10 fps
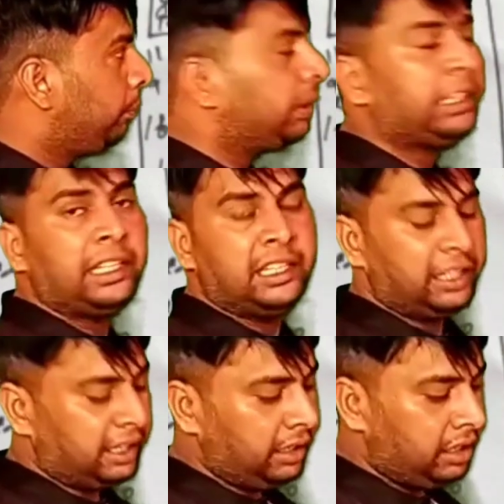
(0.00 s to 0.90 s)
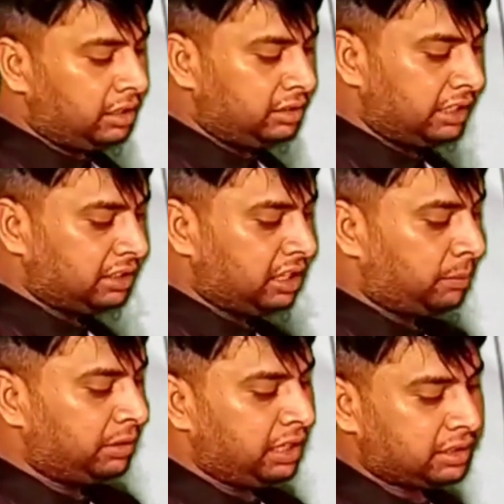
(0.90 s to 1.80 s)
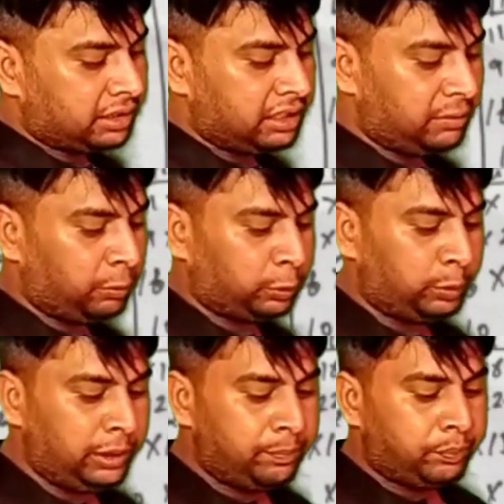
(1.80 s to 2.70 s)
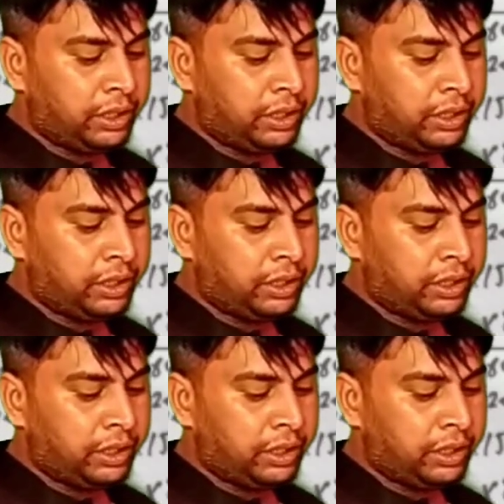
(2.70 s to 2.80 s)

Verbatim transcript: पट्टे दे देंगे जैसे कि आप देख सकते हैं फ़ोटो में